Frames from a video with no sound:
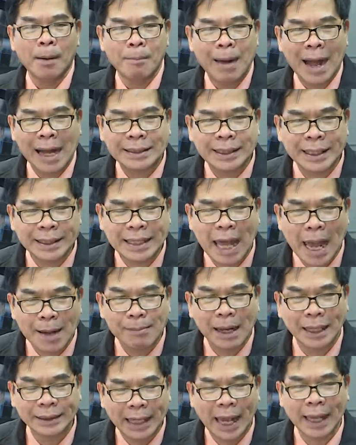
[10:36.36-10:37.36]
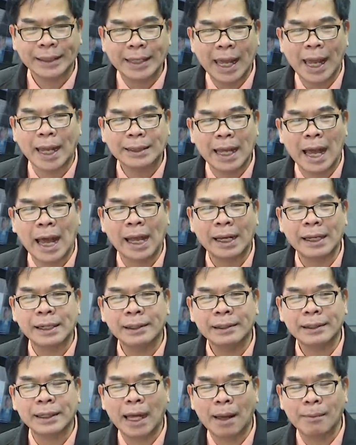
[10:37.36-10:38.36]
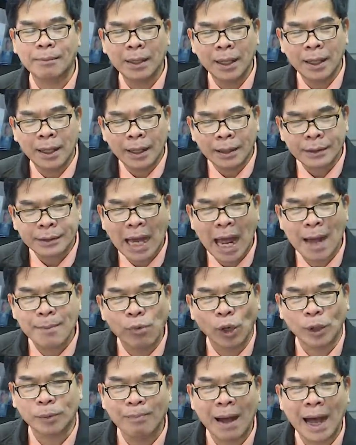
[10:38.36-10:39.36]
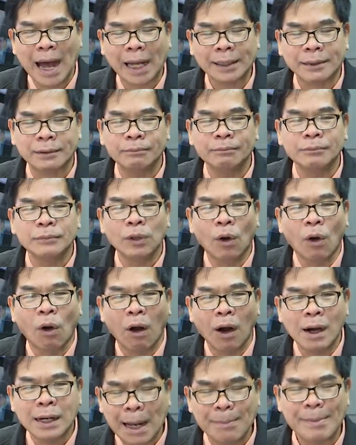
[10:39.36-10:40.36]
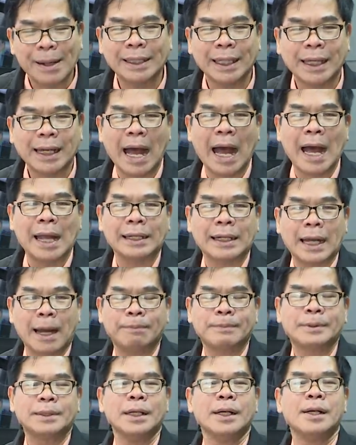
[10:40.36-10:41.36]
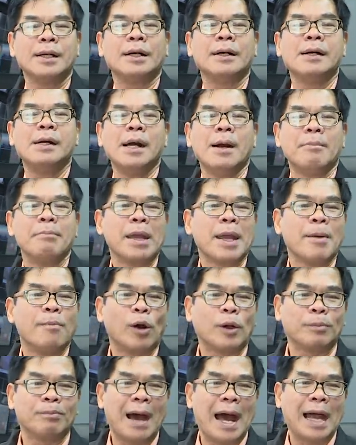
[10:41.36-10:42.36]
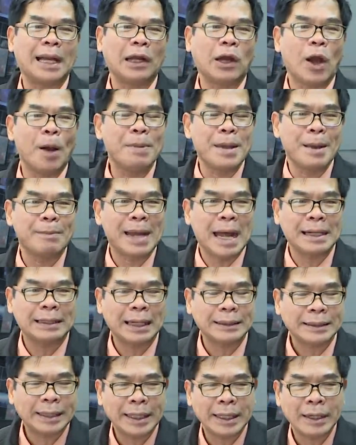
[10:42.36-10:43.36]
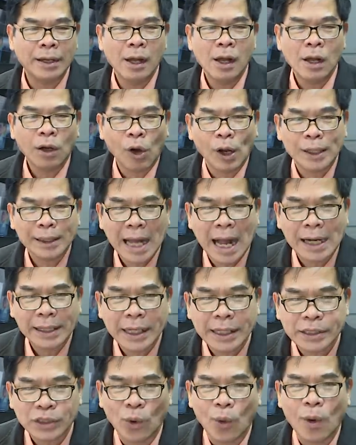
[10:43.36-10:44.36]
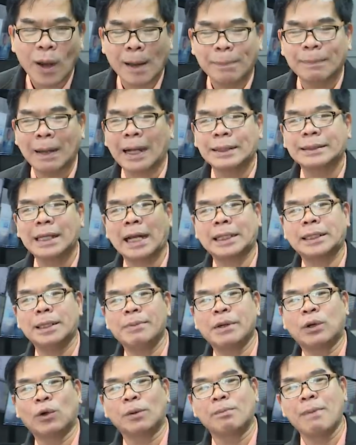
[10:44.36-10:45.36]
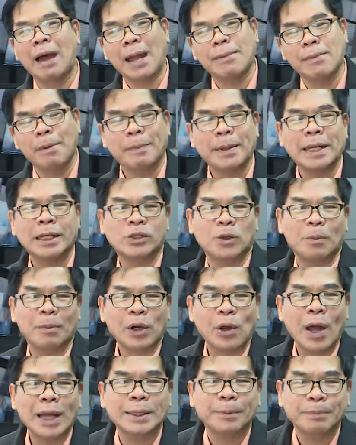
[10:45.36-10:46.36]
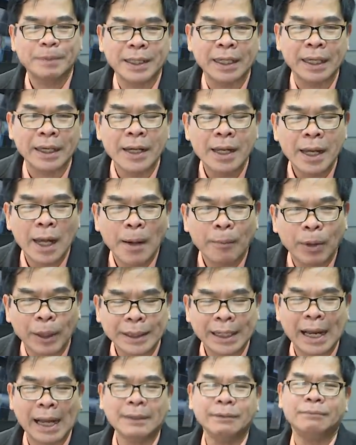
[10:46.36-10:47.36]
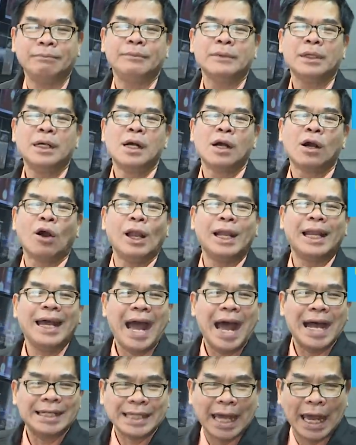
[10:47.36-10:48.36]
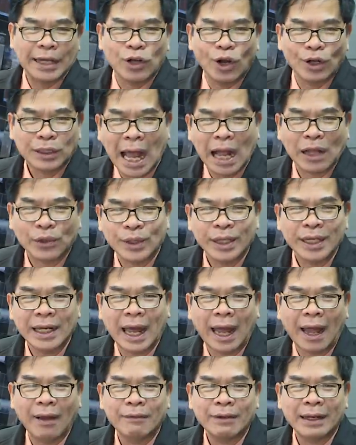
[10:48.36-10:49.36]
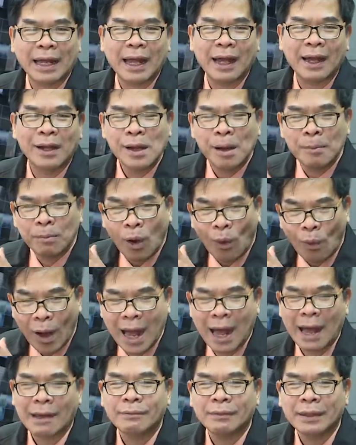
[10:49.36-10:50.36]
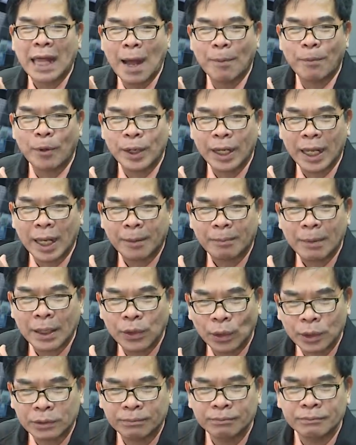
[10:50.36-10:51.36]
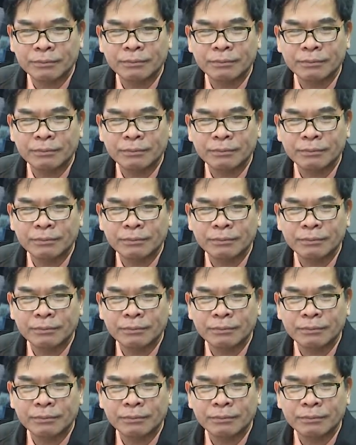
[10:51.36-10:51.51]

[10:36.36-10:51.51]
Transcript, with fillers: มาชี้แจงมาแจกแจงได้นะครับตามบทบาทของกรรมาธิการนะครับซึ่งมีบทบาทแล้วก็มีอำนาจหน้าที่ค่อนข้างที่จะสูงครับหลังจากที่มีกฎหมายเมื่อปีสองพันห้าร้อยห้าสิบสี่เพราะฉะนั้นก็เลยอาศัยช่องต่างตัวนี้แหละนะฮะเพราะว่าถ้าพลเอกประยุทธ์